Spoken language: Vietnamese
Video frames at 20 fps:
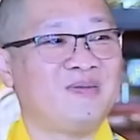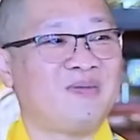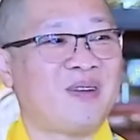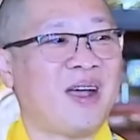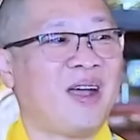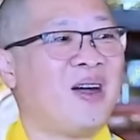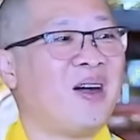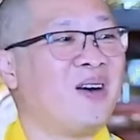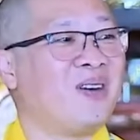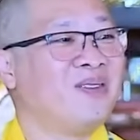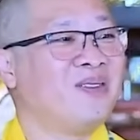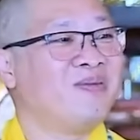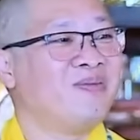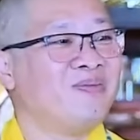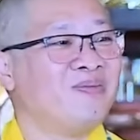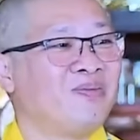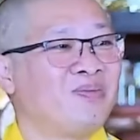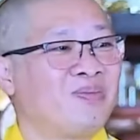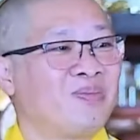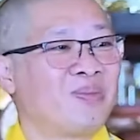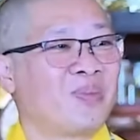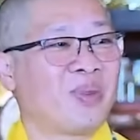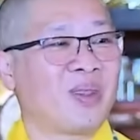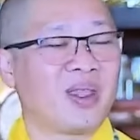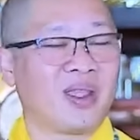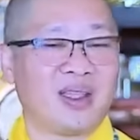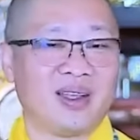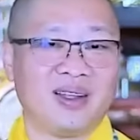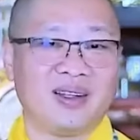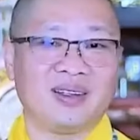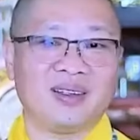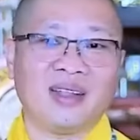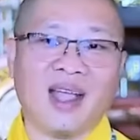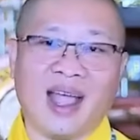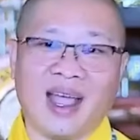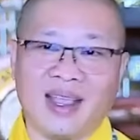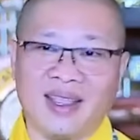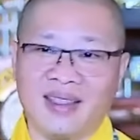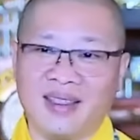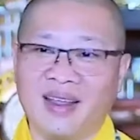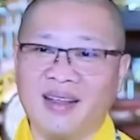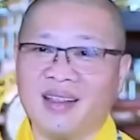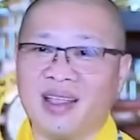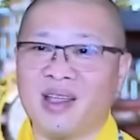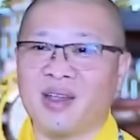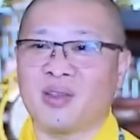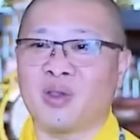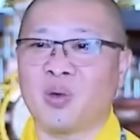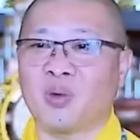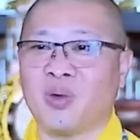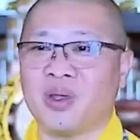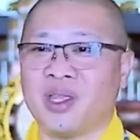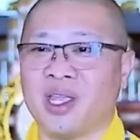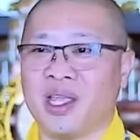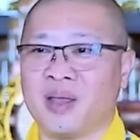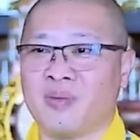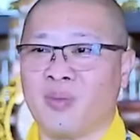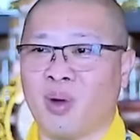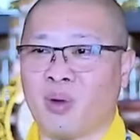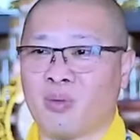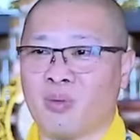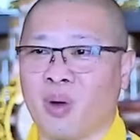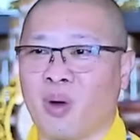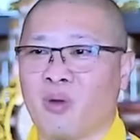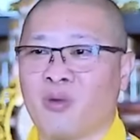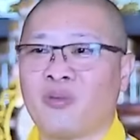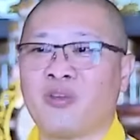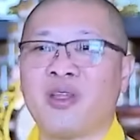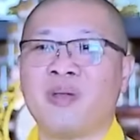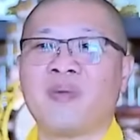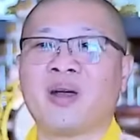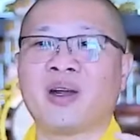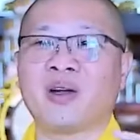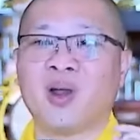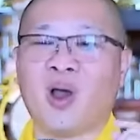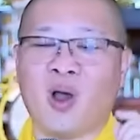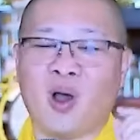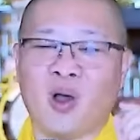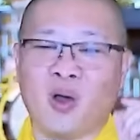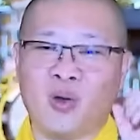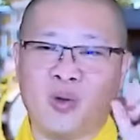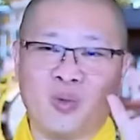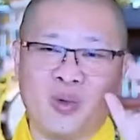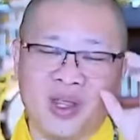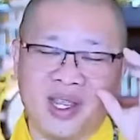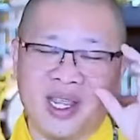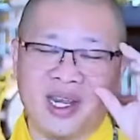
Phải không? Thầy giới thiệu cho quý vị một bộ phim Ấn Độ quý